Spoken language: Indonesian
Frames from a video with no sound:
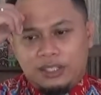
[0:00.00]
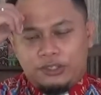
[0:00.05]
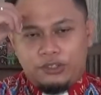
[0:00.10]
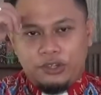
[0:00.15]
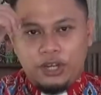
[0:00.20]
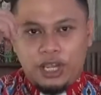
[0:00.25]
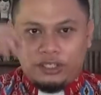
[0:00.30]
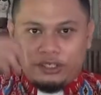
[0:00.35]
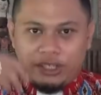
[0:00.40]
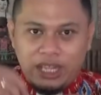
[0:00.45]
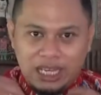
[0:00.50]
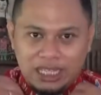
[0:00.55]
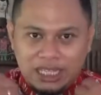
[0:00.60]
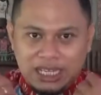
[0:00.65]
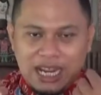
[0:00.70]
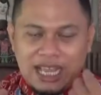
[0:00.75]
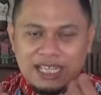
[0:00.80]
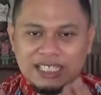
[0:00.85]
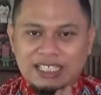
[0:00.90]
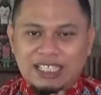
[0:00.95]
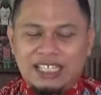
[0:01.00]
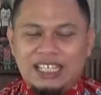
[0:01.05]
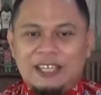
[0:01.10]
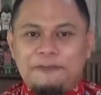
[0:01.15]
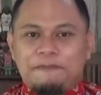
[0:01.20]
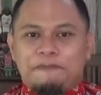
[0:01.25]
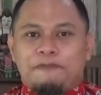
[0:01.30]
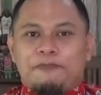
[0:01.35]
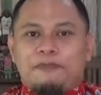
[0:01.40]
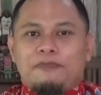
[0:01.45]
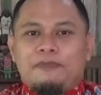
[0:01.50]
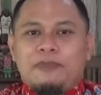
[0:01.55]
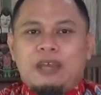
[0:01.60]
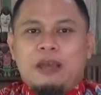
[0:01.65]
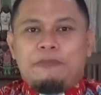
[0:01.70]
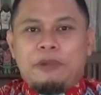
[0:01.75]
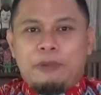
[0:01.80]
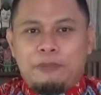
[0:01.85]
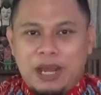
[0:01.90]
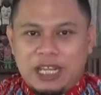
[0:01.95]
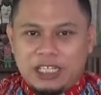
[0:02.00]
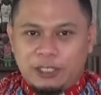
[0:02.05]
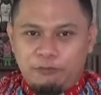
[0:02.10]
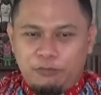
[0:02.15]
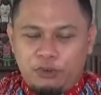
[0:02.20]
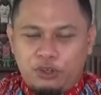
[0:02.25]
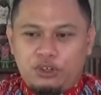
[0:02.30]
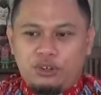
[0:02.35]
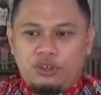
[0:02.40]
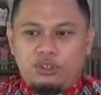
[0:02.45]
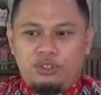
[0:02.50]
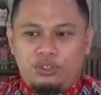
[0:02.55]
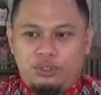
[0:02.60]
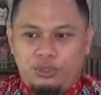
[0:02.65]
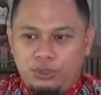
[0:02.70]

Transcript: Saudara-saudara terkasih, pemazmur